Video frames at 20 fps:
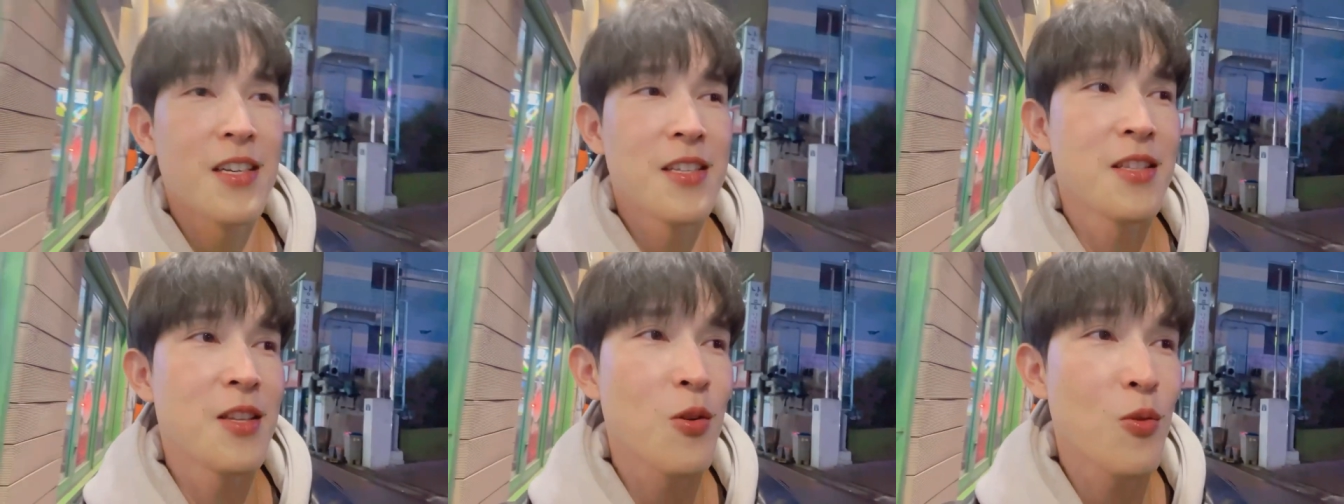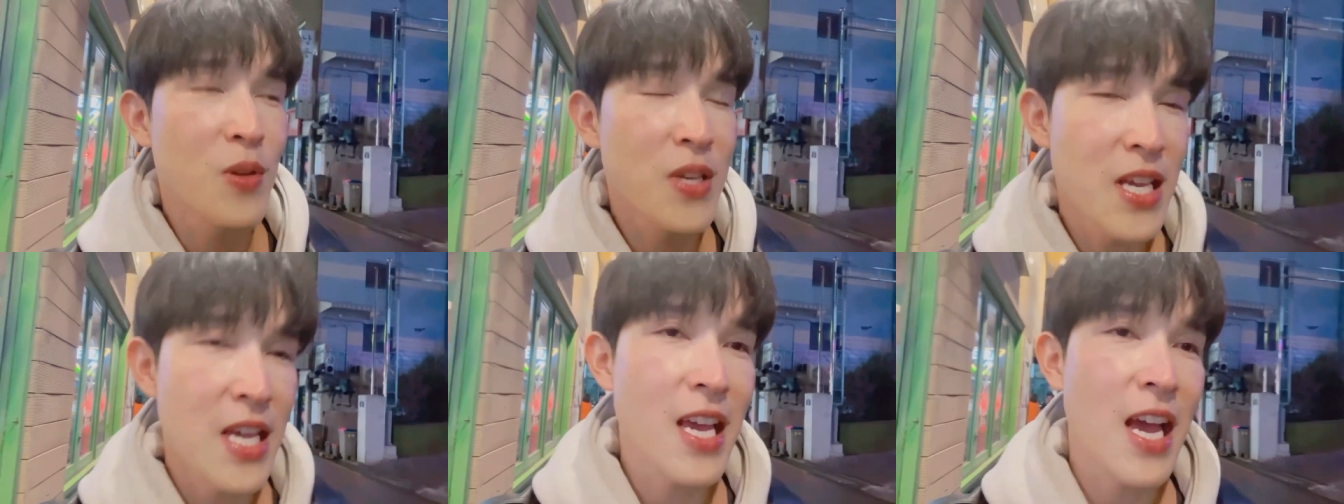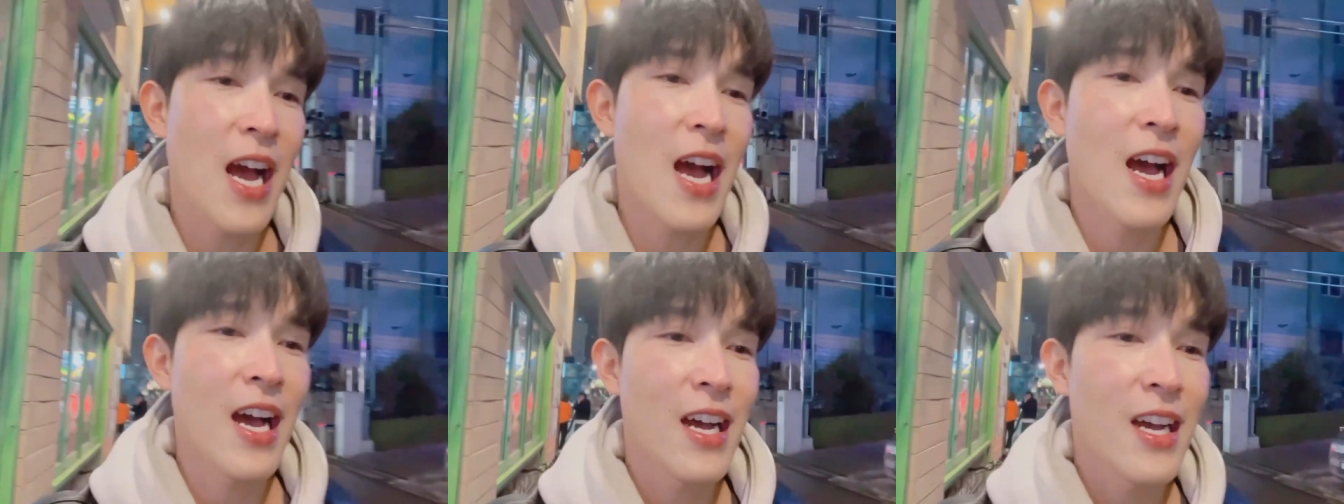นิวเยี
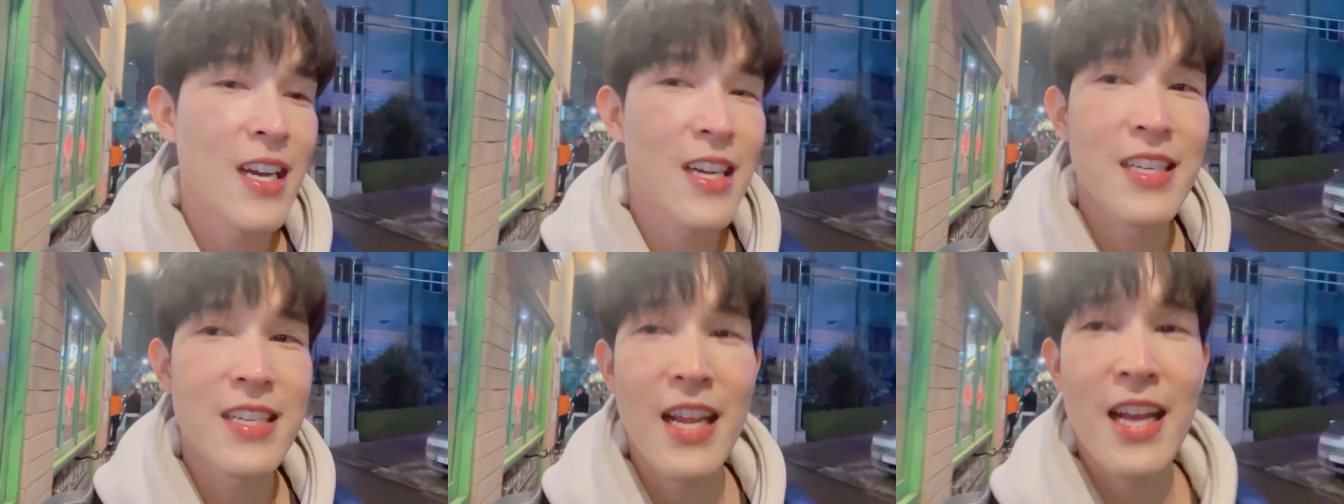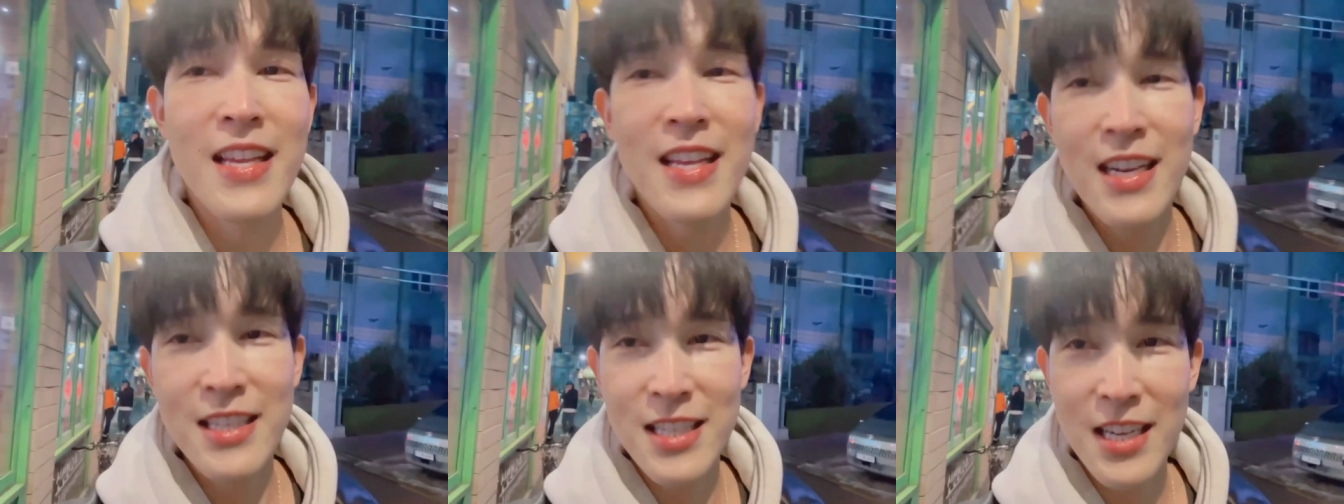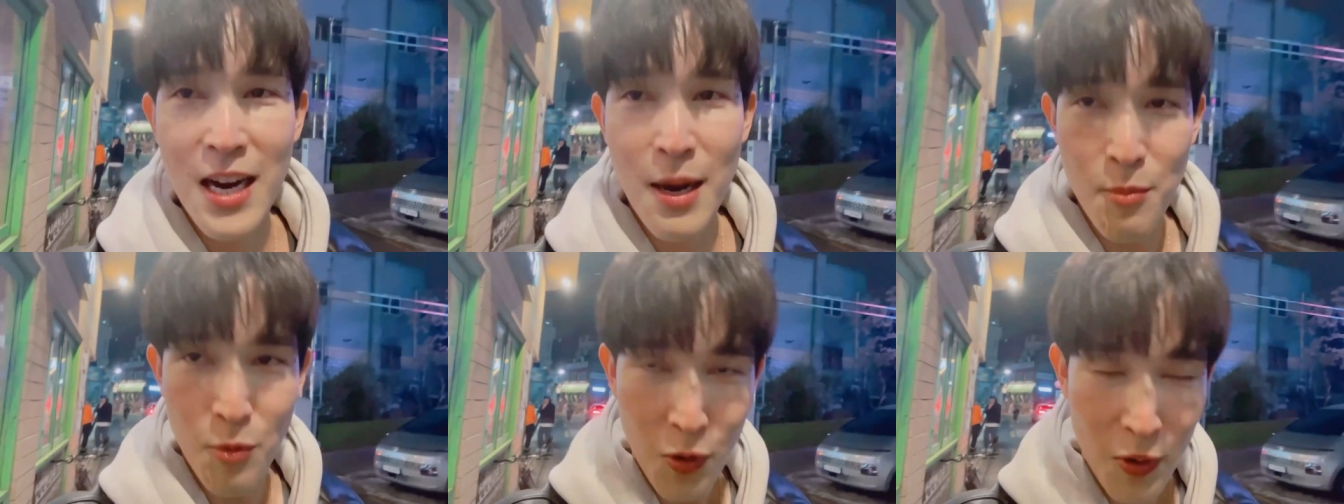ยร์ดันอยาก
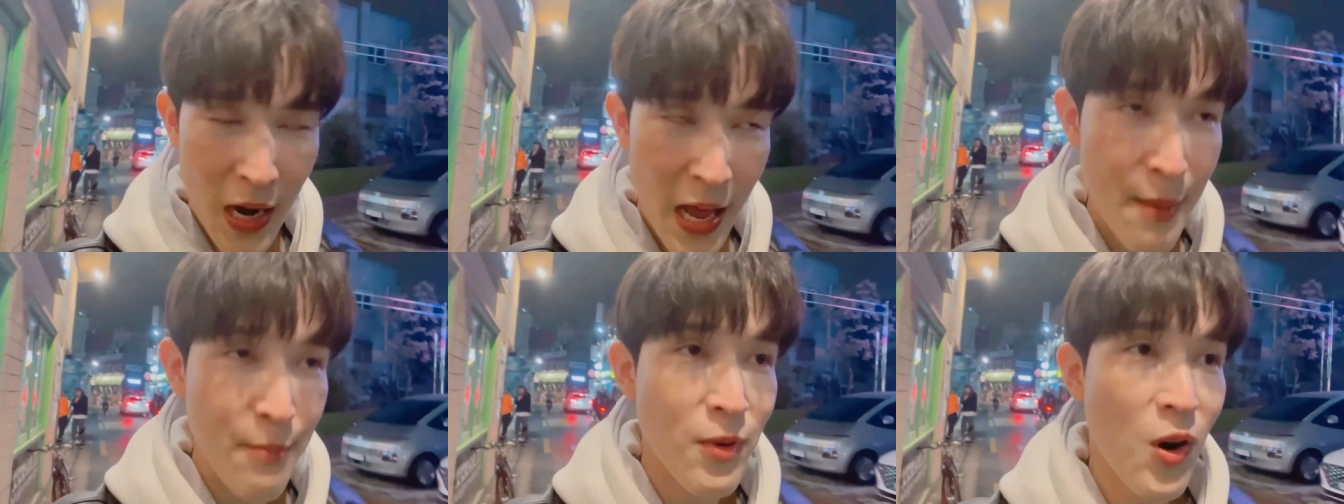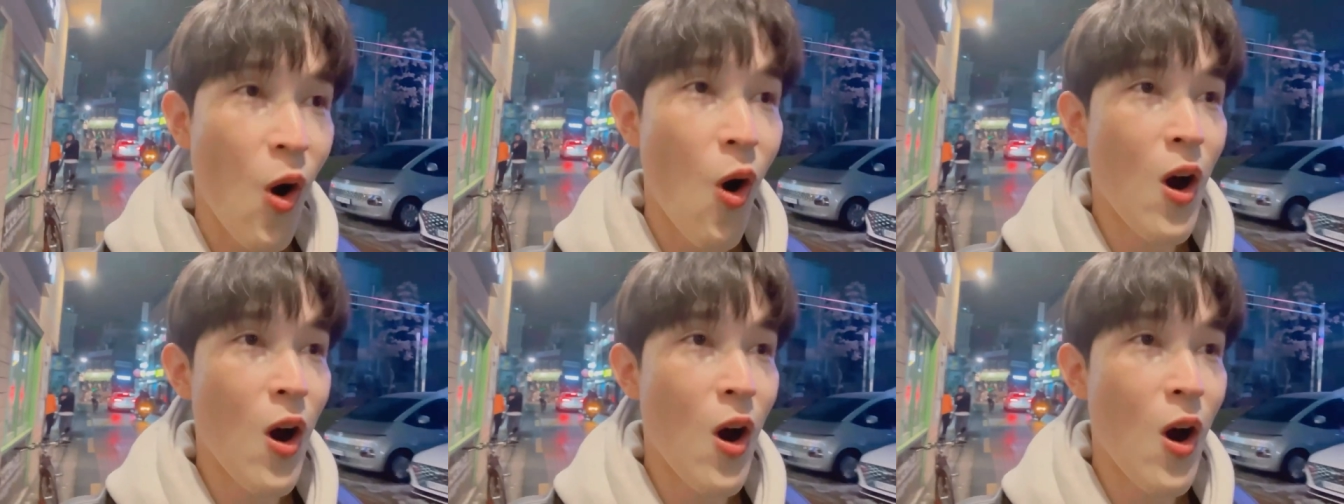จะกลับโรงแรม